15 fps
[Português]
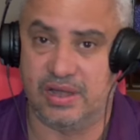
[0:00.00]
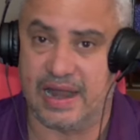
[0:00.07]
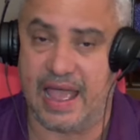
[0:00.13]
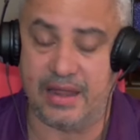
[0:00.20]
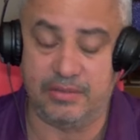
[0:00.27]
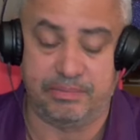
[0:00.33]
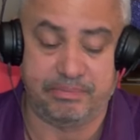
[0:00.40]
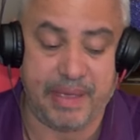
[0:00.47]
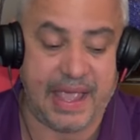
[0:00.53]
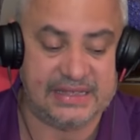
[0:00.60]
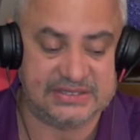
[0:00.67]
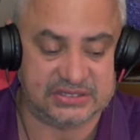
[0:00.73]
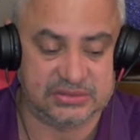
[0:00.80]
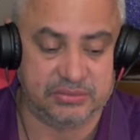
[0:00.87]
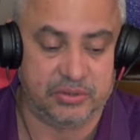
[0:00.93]
horário
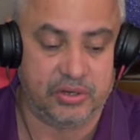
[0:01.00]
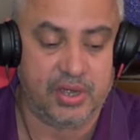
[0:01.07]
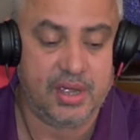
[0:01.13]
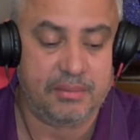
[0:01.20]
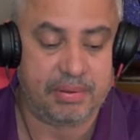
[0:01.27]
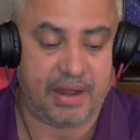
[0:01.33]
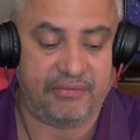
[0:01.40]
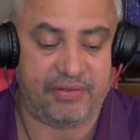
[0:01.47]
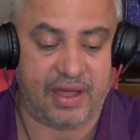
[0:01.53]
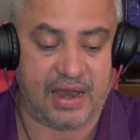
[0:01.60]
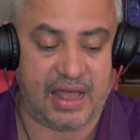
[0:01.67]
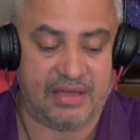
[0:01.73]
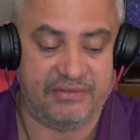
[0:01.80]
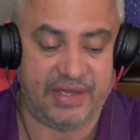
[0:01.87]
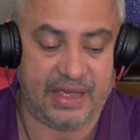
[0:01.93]
péssimo, para
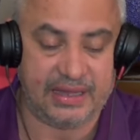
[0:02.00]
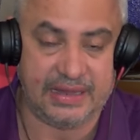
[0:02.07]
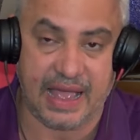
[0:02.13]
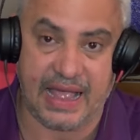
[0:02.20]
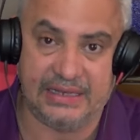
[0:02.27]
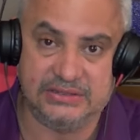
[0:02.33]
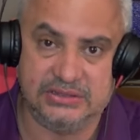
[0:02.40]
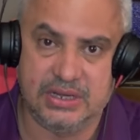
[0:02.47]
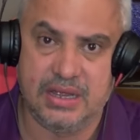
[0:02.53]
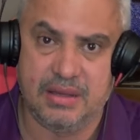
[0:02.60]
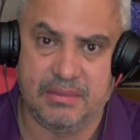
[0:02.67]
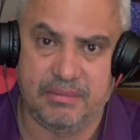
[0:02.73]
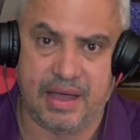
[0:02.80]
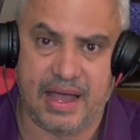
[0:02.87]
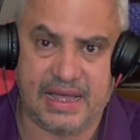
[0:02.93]
falar a verdade,
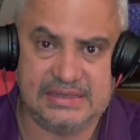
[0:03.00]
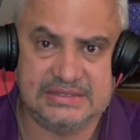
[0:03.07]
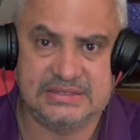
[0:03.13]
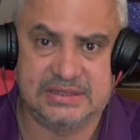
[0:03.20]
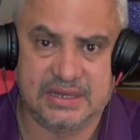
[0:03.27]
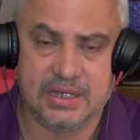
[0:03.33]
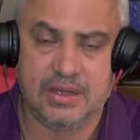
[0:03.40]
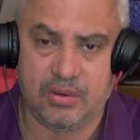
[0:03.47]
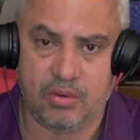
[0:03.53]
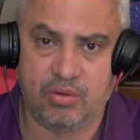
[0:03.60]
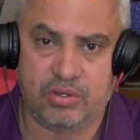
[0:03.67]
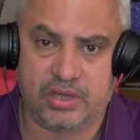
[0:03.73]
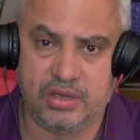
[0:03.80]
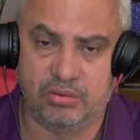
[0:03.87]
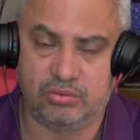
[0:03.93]
mas
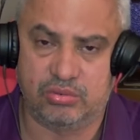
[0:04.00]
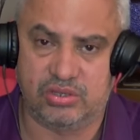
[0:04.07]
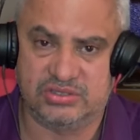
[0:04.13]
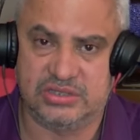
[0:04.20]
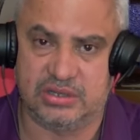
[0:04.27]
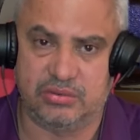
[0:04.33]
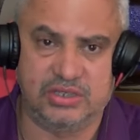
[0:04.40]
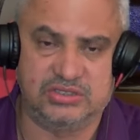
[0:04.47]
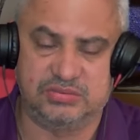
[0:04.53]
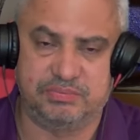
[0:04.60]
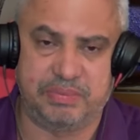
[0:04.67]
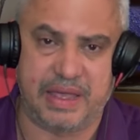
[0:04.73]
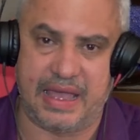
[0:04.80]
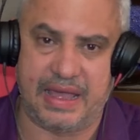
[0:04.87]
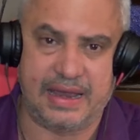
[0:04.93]
o que o torcedor
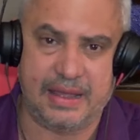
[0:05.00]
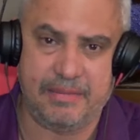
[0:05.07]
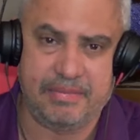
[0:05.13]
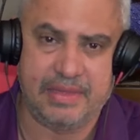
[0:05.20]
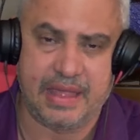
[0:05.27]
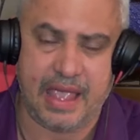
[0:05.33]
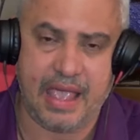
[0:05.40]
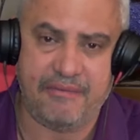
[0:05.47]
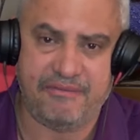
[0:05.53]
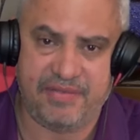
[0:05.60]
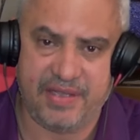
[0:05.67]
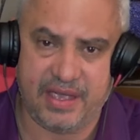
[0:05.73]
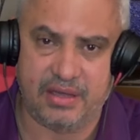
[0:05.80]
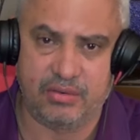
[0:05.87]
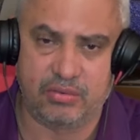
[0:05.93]
espera é
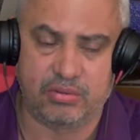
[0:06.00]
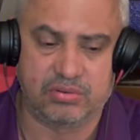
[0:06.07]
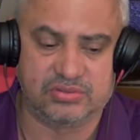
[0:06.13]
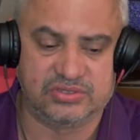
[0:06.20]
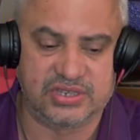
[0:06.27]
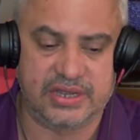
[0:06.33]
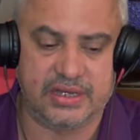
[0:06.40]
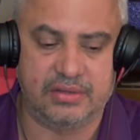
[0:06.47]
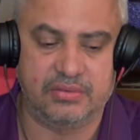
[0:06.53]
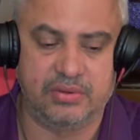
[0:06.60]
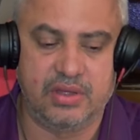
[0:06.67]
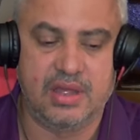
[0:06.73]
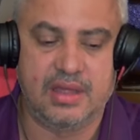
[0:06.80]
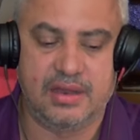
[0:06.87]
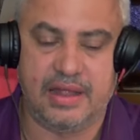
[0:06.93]
ver o
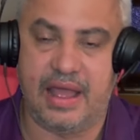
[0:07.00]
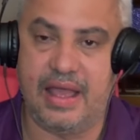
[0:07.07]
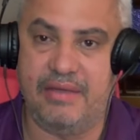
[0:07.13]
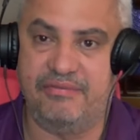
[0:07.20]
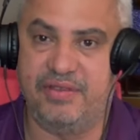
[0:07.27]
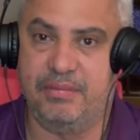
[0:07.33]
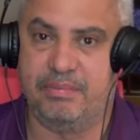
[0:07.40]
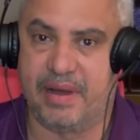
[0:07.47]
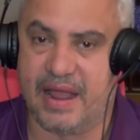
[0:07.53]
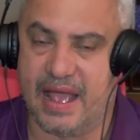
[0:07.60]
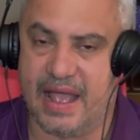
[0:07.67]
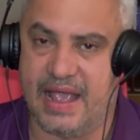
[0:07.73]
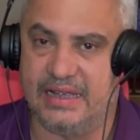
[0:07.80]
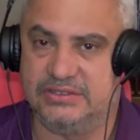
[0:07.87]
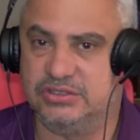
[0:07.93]
Cruzeiro né,
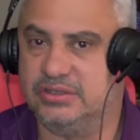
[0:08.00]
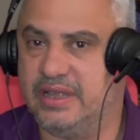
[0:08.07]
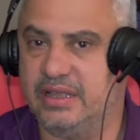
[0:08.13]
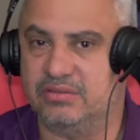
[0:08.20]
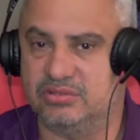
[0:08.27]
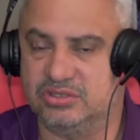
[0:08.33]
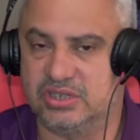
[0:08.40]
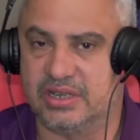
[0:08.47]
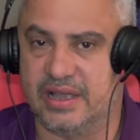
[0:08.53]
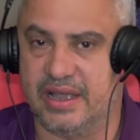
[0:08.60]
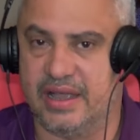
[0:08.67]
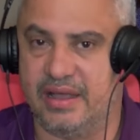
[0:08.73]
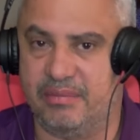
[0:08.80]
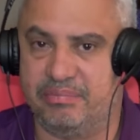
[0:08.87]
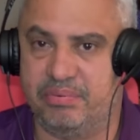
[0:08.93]
vibrante dentro de
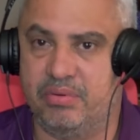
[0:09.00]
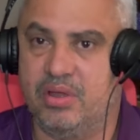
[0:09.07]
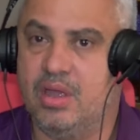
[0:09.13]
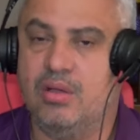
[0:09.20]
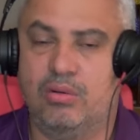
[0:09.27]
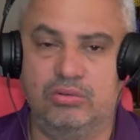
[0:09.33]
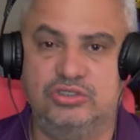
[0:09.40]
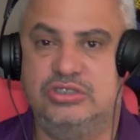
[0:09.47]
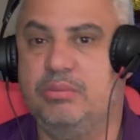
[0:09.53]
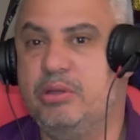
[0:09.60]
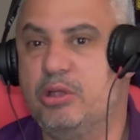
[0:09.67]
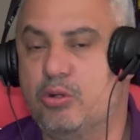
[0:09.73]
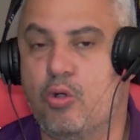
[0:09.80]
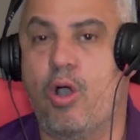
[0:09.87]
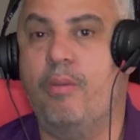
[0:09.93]
campo, um
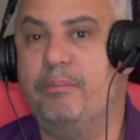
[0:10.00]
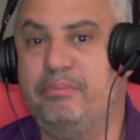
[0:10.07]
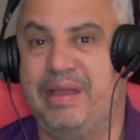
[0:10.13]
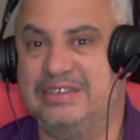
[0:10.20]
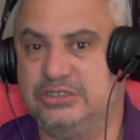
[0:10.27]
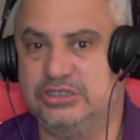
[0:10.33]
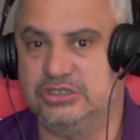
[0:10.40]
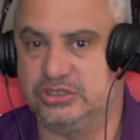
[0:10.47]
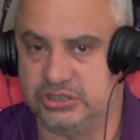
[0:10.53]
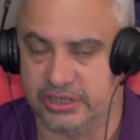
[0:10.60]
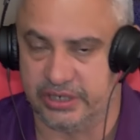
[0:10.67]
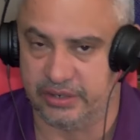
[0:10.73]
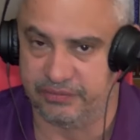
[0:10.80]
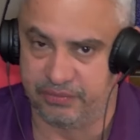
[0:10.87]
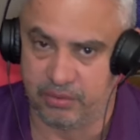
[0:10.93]
time
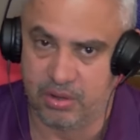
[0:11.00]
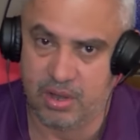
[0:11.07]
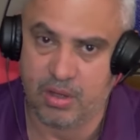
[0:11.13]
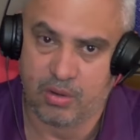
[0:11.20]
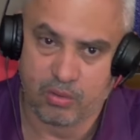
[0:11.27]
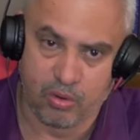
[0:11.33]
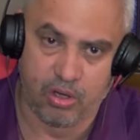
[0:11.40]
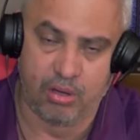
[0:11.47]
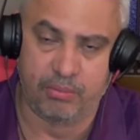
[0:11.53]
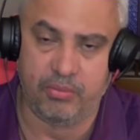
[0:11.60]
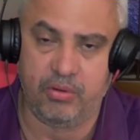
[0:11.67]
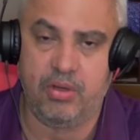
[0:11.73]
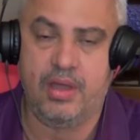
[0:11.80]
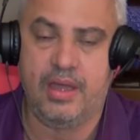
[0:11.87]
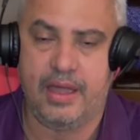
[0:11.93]
competitivo,
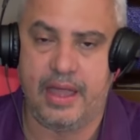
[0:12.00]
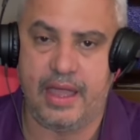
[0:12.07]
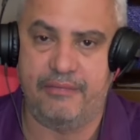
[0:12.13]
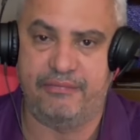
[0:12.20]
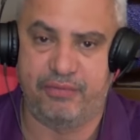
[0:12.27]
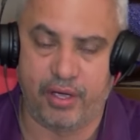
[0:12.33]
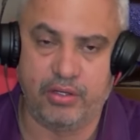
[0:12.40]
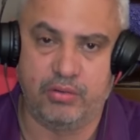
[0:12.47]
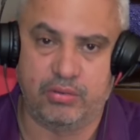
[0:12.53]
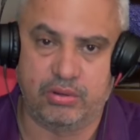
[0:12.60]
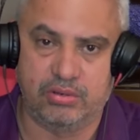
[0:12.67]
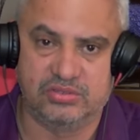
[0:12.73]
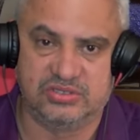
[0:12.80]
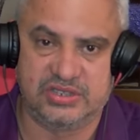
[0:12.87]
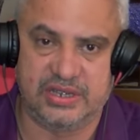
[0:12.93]
como é, foi o
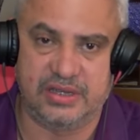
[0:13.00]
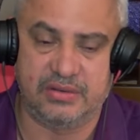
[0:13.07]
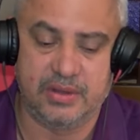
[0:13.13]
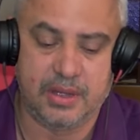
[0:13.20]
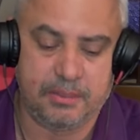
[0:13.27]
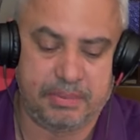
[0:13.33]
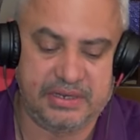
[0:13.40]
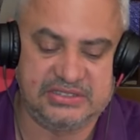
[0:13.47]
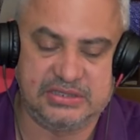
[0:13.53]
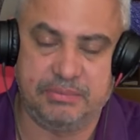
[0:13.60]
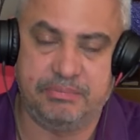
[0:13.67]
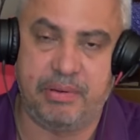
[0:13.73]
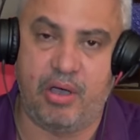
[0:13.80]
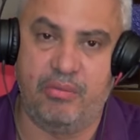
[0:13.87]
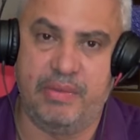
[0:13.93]
Cruzeiro,
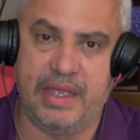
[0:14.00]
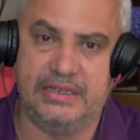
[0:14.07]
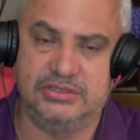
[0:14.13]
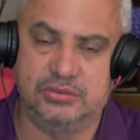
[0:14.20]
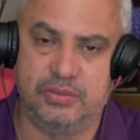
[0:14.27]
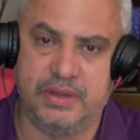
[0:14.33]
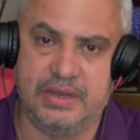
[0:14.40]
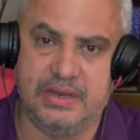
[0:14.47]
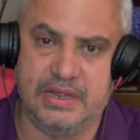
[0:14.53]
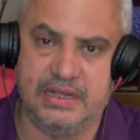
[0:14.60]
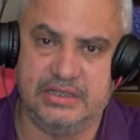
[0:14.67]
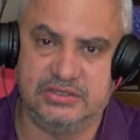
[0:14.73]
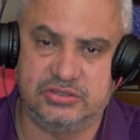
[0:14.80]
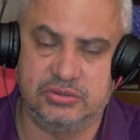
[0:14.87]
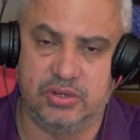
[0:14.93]
principalmente no
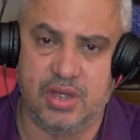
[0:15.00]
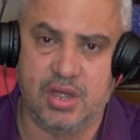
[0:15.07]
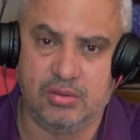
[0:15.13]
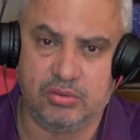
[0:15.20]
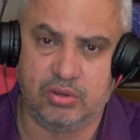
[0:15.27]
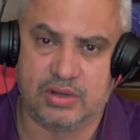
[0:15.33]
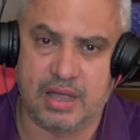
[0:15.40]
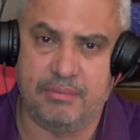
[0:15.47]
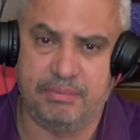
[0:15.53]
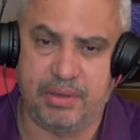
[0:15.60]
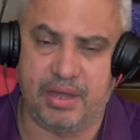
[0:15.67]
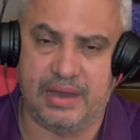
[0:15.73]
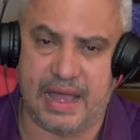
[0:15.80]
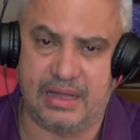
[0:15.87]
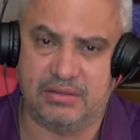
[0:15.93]
início do
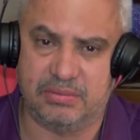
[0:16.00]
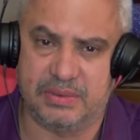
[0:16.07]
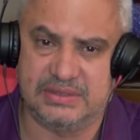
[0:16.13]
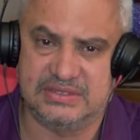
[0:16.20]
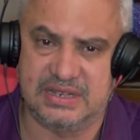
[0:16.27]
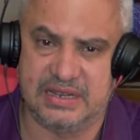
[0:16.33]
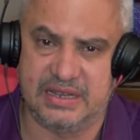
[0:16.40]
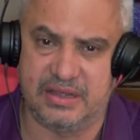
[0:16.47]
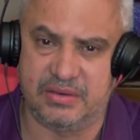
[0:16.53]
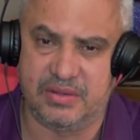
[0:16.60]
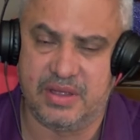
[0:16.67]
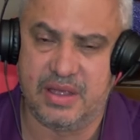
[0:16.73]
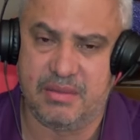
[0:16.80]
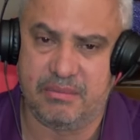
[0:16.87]
Campeonato Brasileiro.